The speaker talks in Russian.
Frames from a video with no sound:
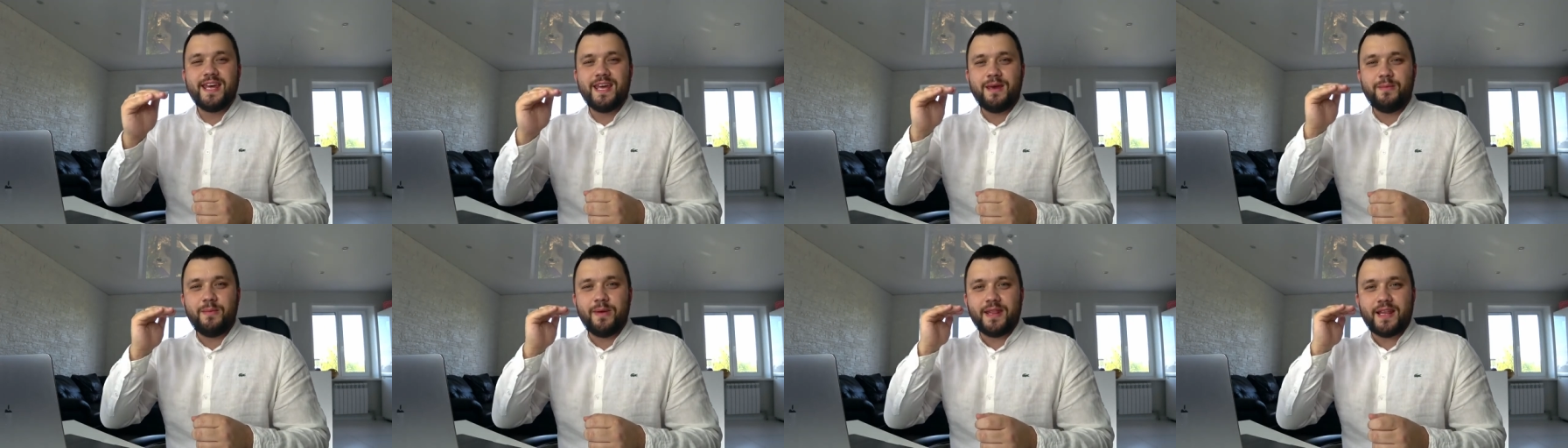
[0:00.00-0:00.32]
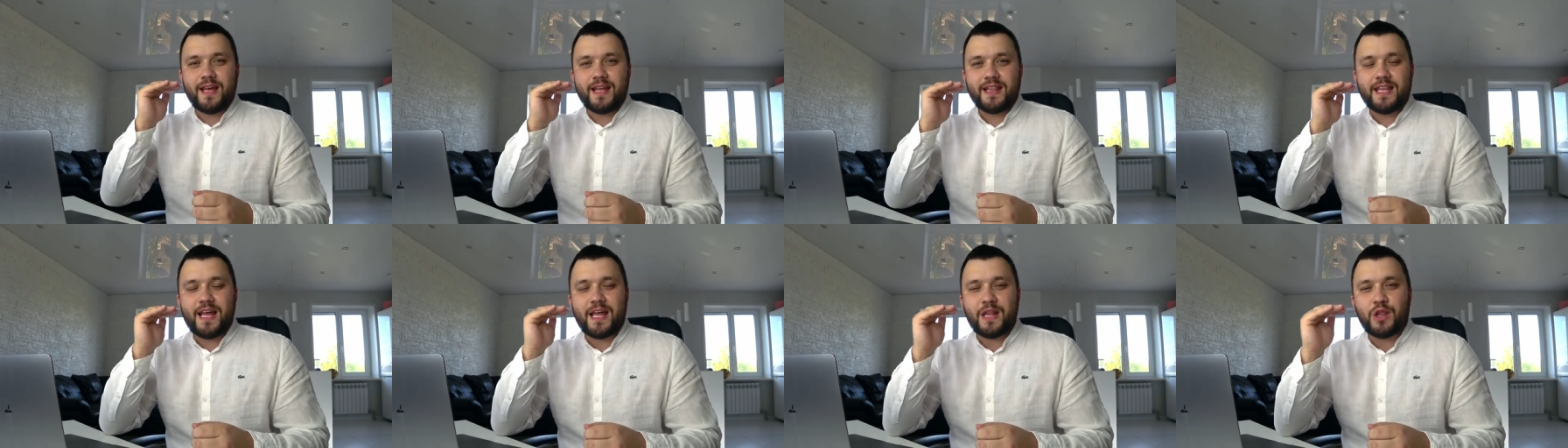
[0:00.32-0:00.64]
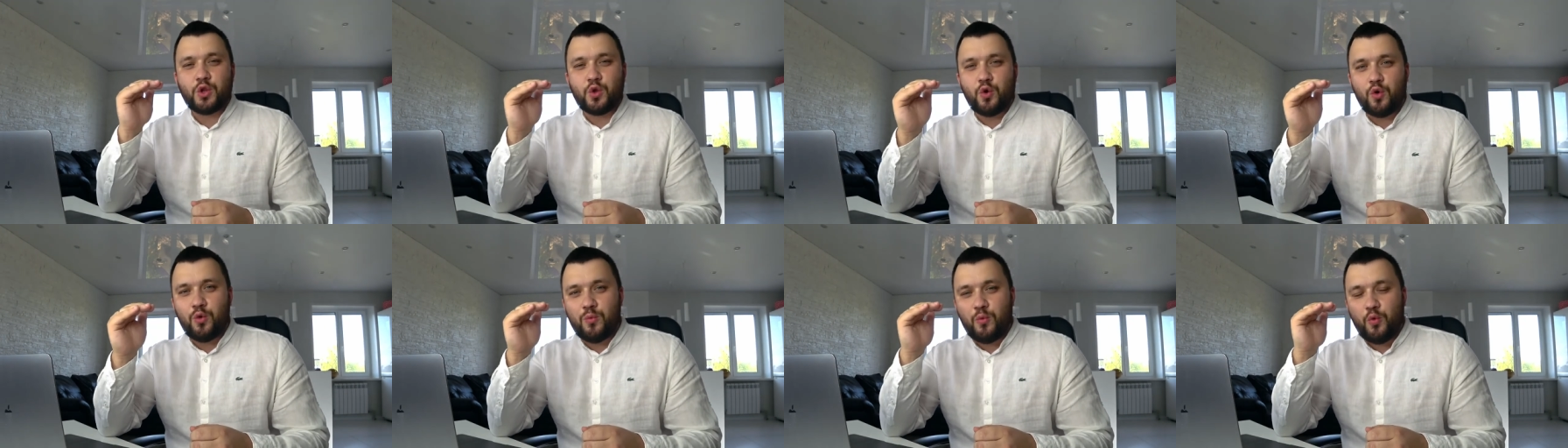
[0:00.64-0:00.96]
именно на
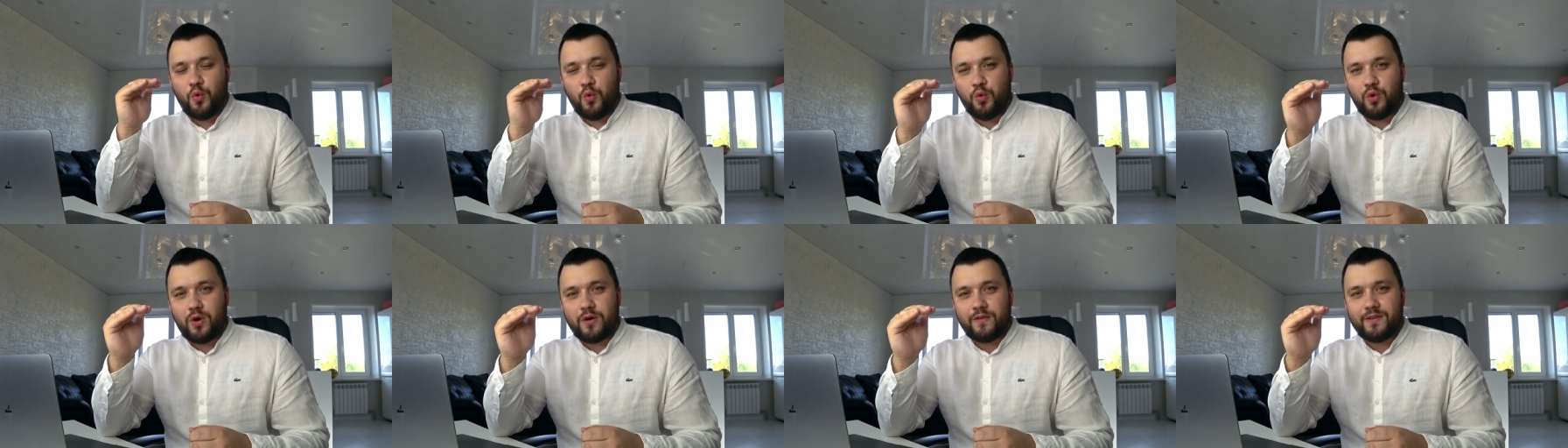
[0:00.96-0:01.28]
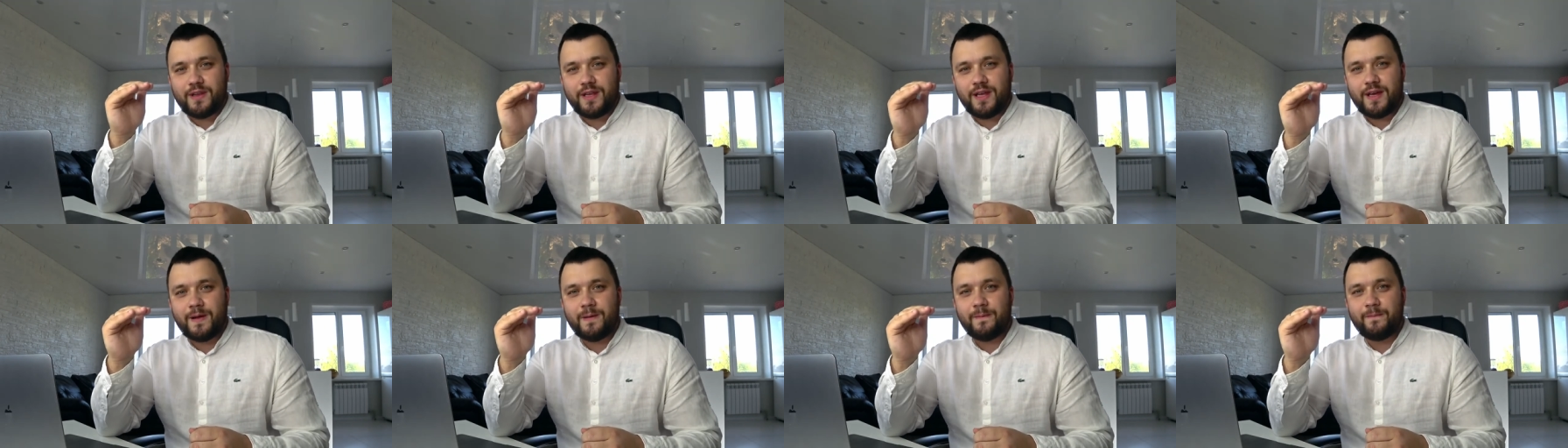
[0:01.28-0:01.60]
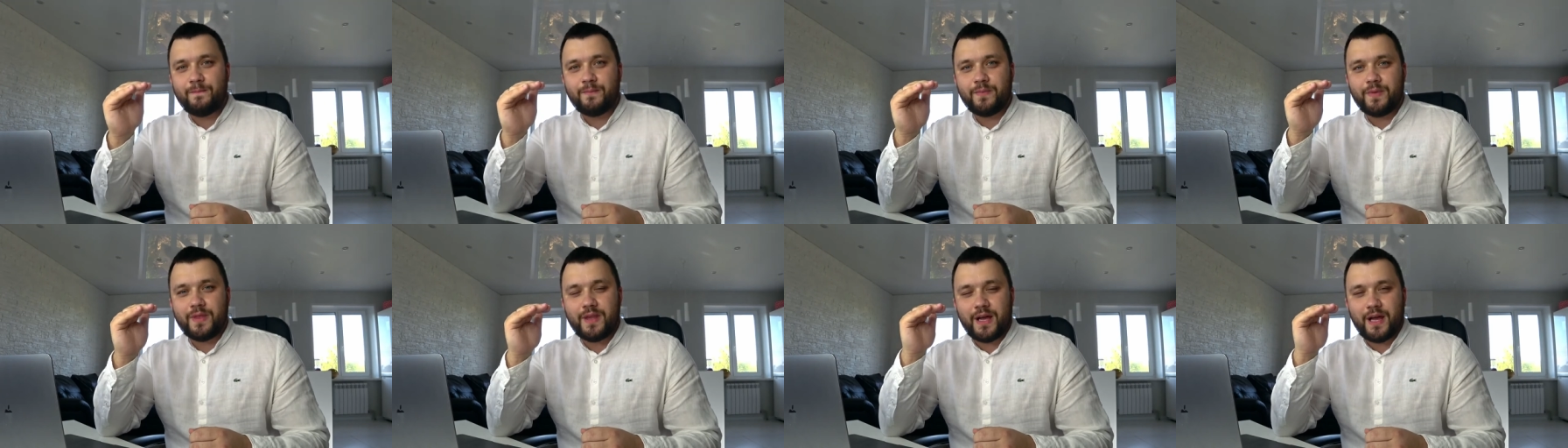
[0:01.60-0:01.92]
том уровне,
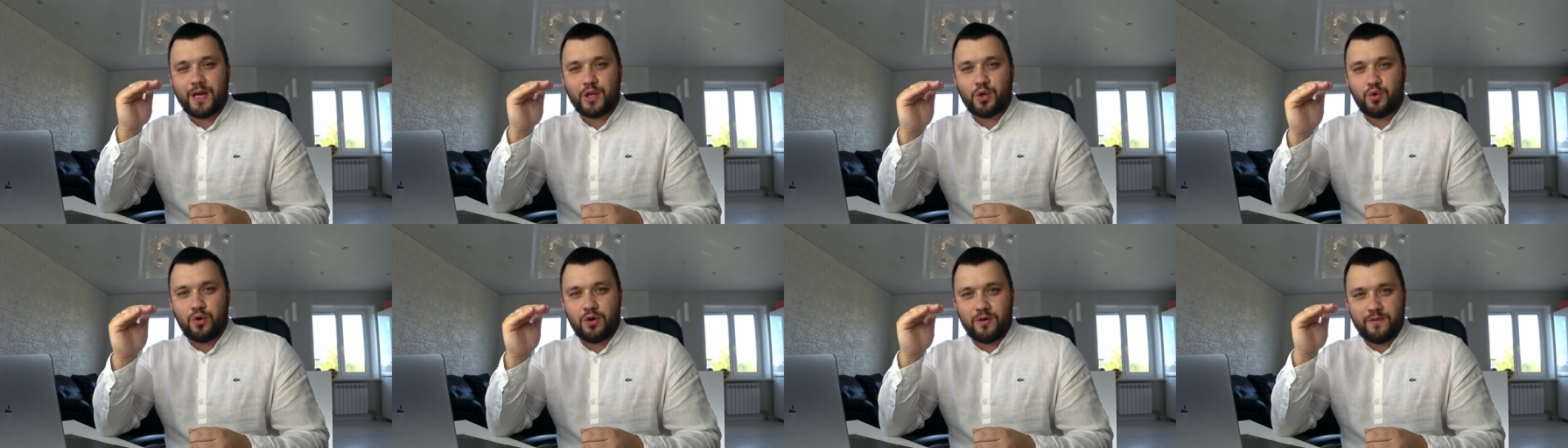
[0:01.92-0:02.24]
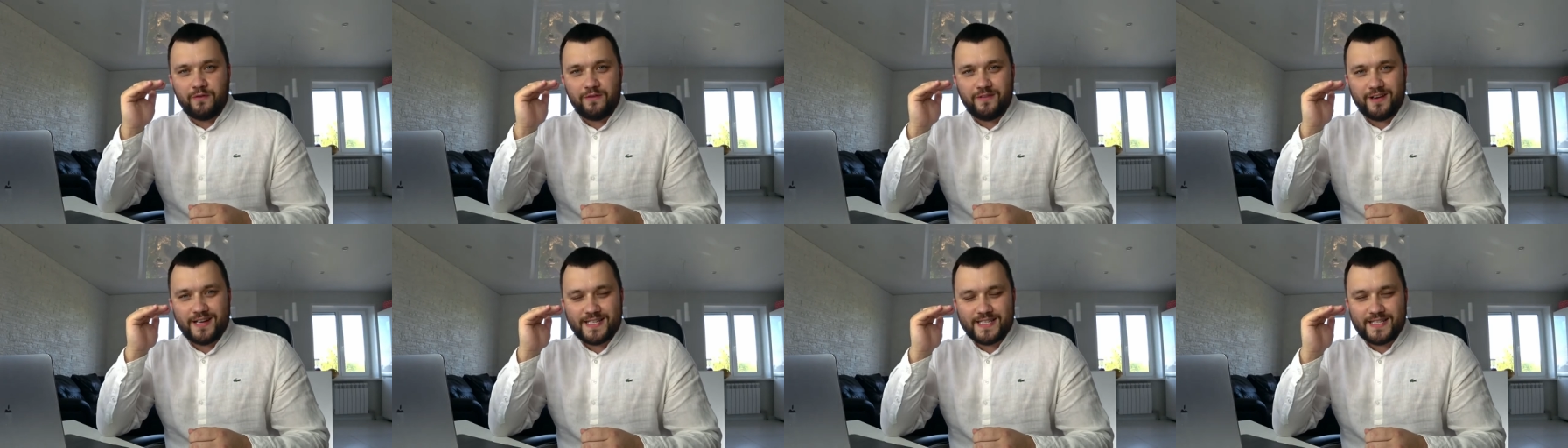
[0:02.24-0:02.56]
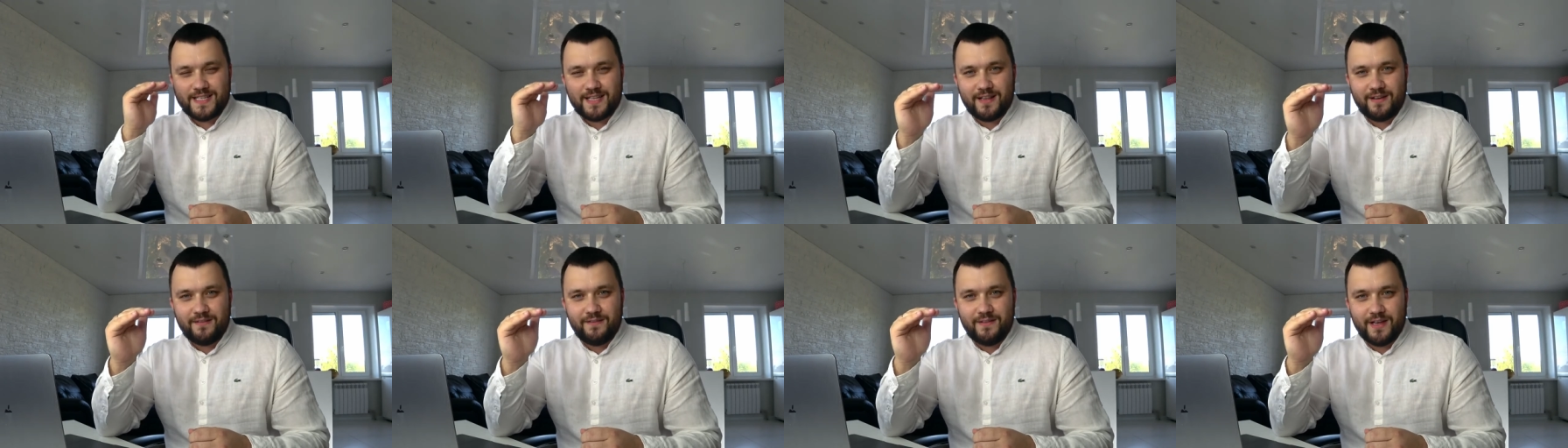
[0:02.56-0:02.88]
на котором вы
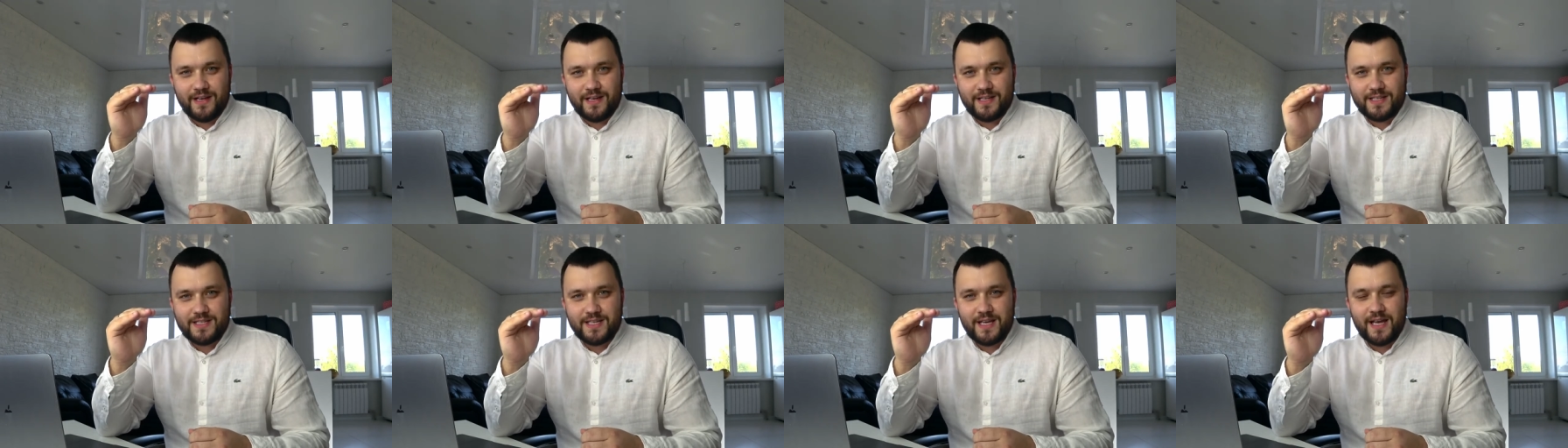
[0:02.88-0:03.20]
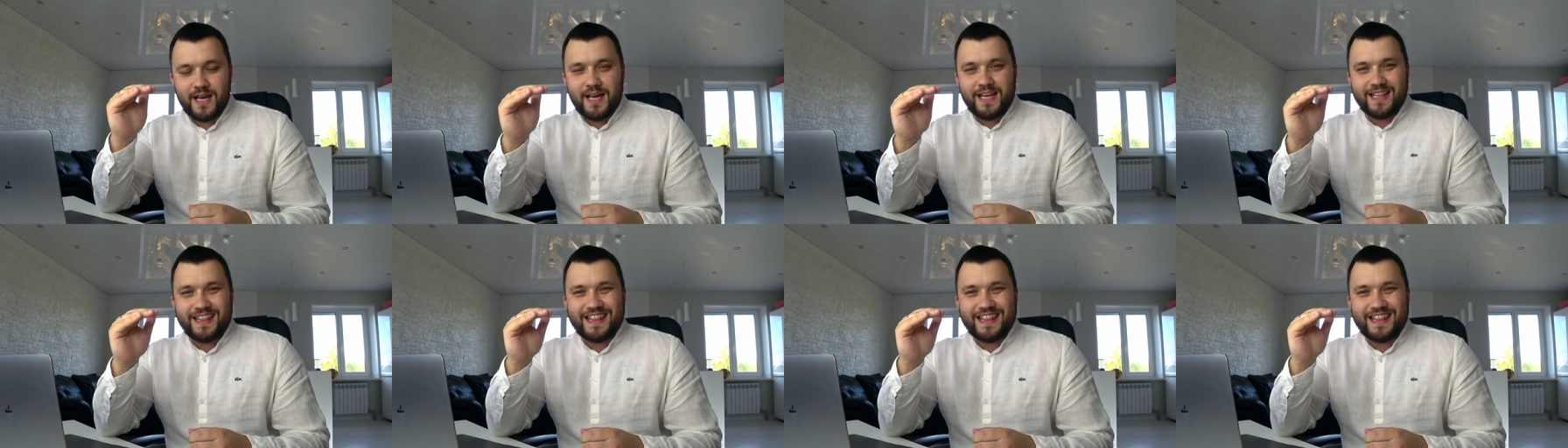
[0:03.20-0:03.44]
остановились.